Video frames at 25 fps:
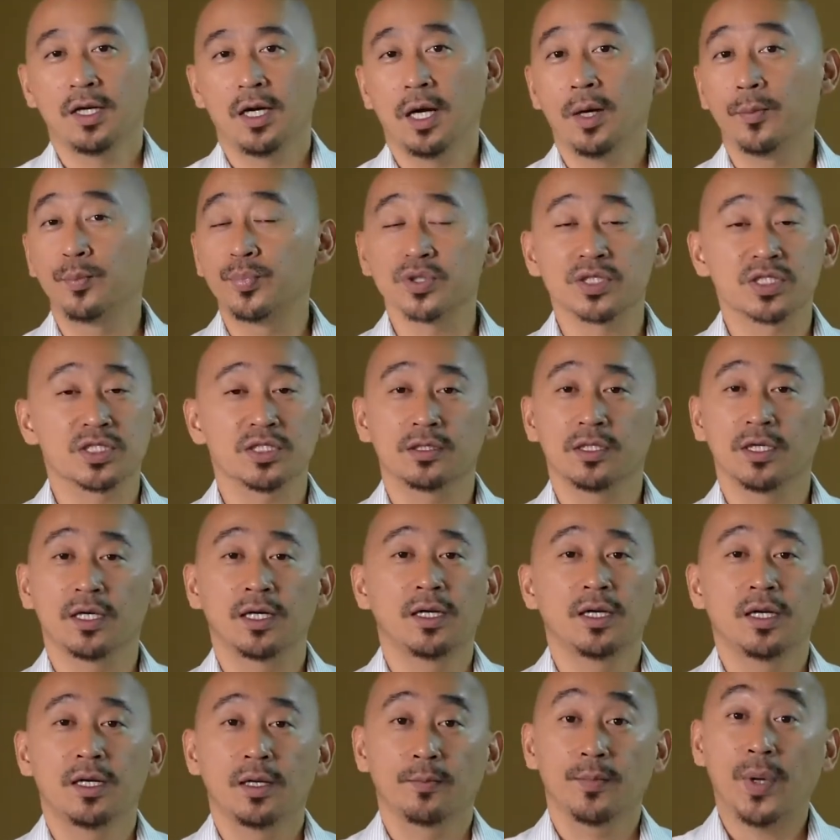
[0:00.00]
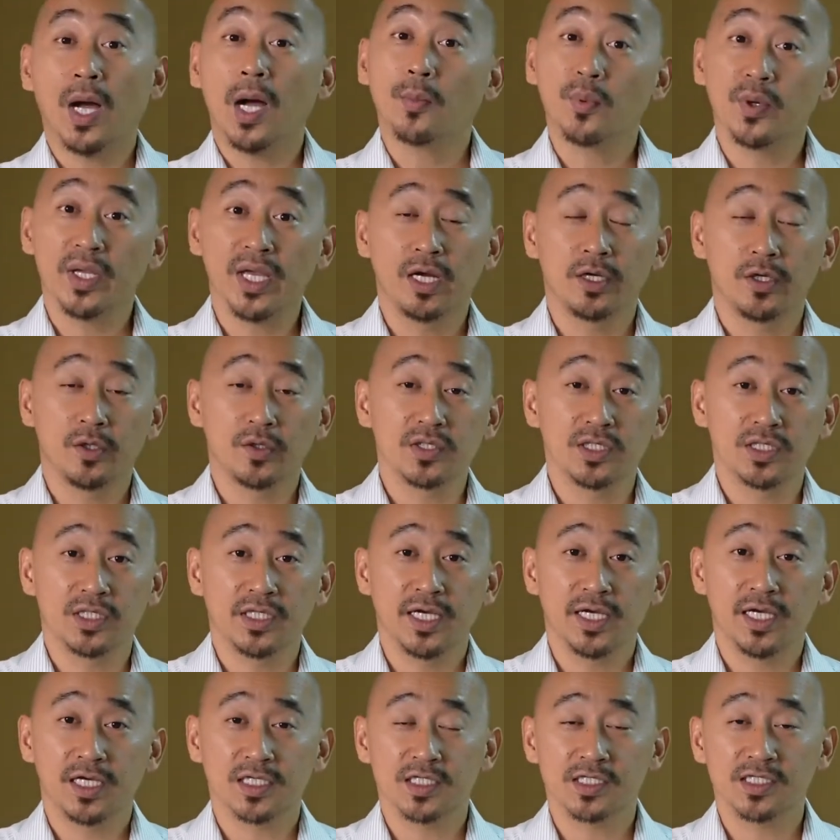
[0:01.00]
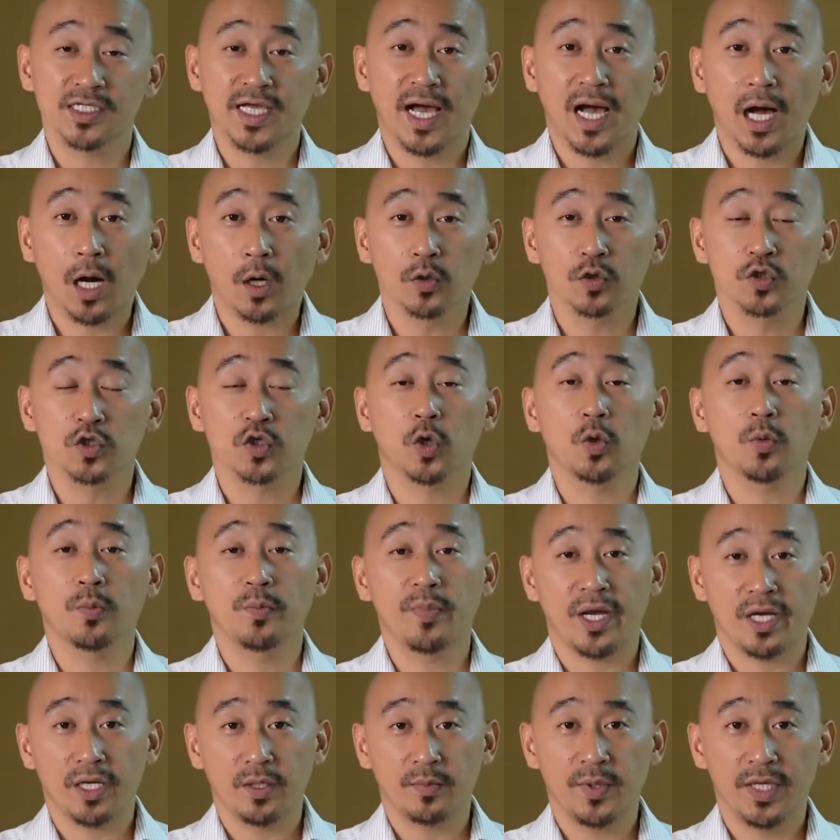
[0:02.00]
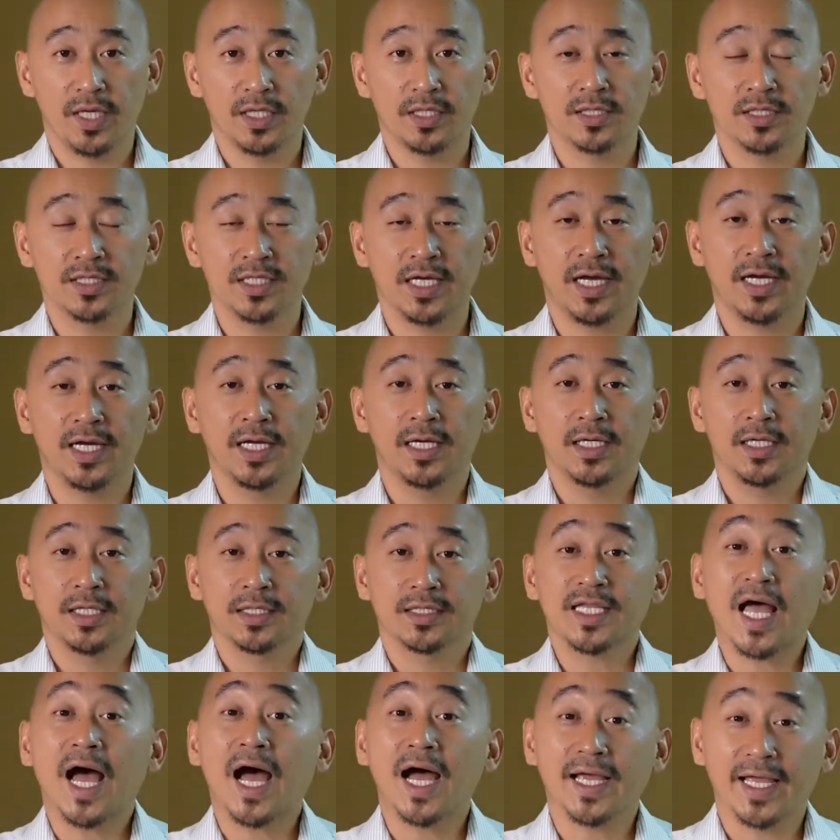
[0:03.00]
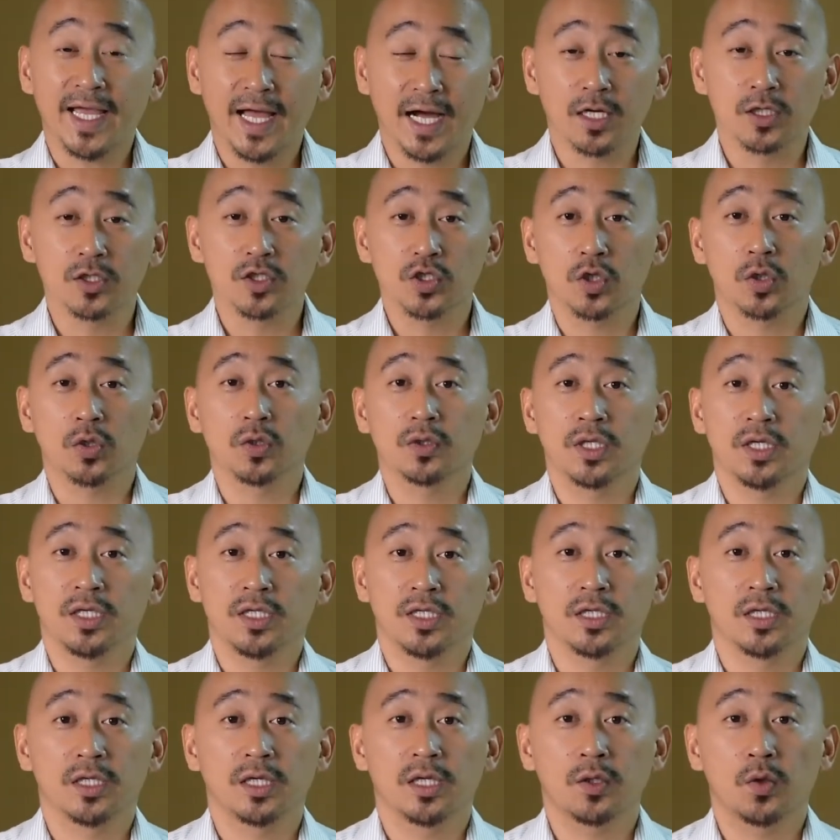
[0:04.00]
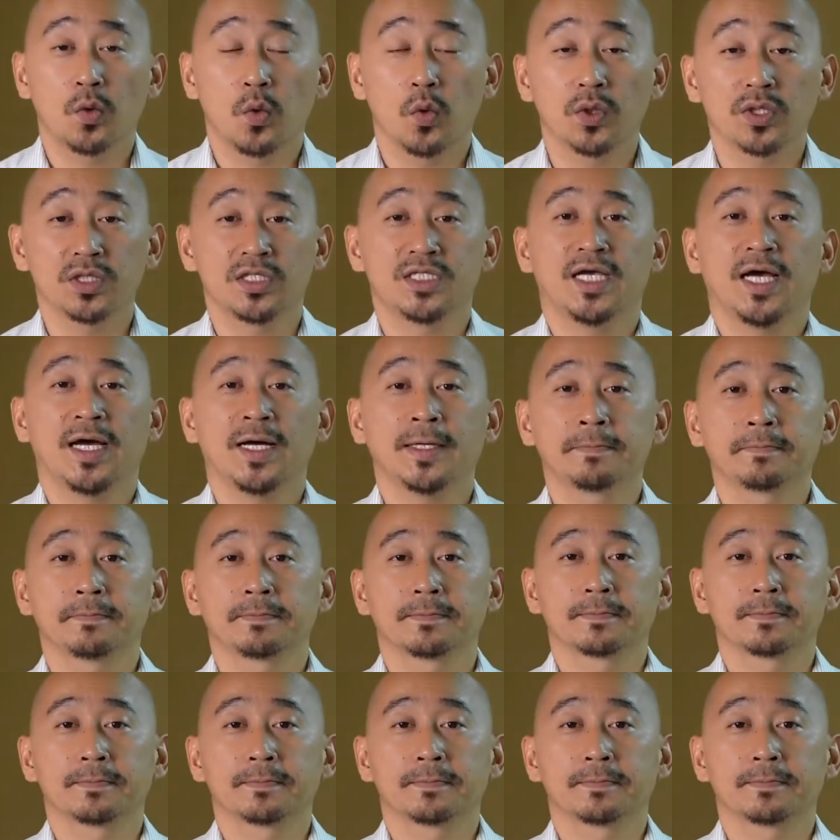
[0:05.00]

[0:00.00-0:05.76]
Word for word: 啊，不是的。巴布亚牛几内亚是在澳洲北边，在大洋洲的一个国家。